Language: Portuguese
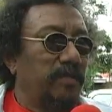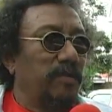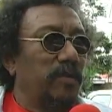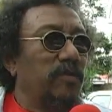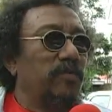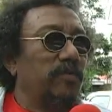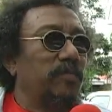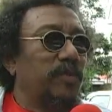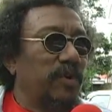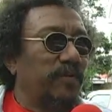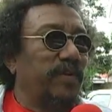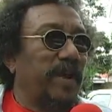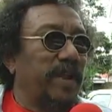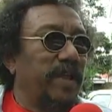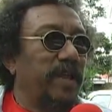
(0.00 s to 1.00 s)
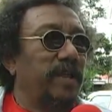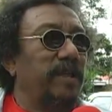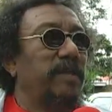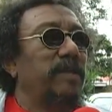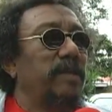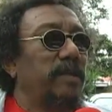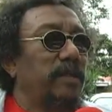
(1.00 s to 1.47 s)
eu
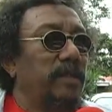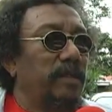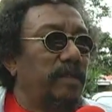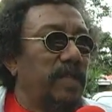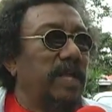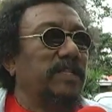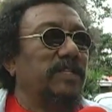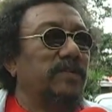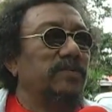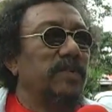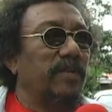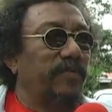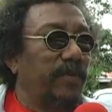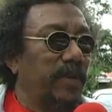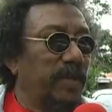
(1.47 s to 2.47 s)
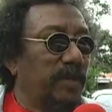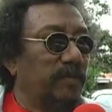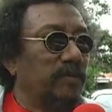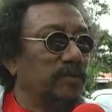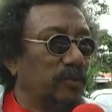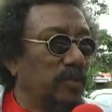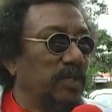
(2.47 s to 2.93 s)
provarei na segunda-feira,
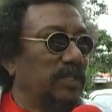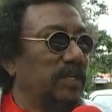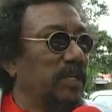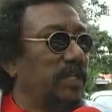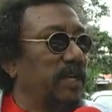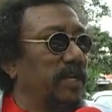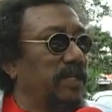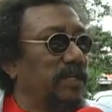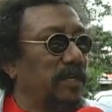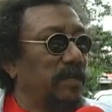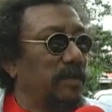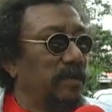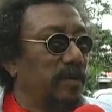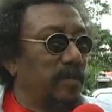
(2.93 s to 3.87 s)
com toda certeza,